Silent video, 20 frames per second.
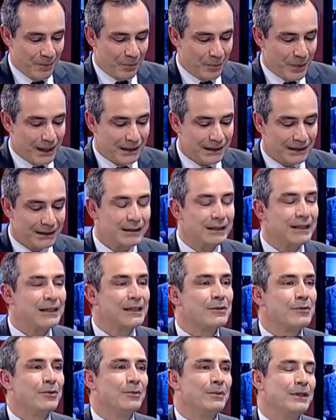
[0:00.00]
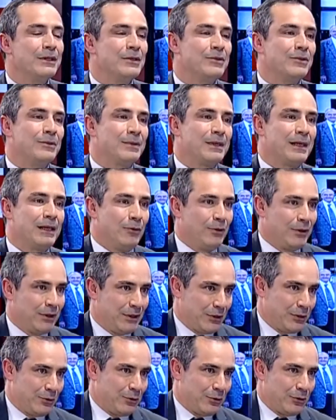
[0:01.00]
Ben şimdi şeyi sormak istiyorum. Sen
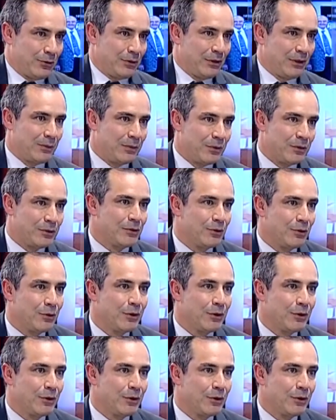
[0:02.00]
yönetici koçluğu yapıyorsun.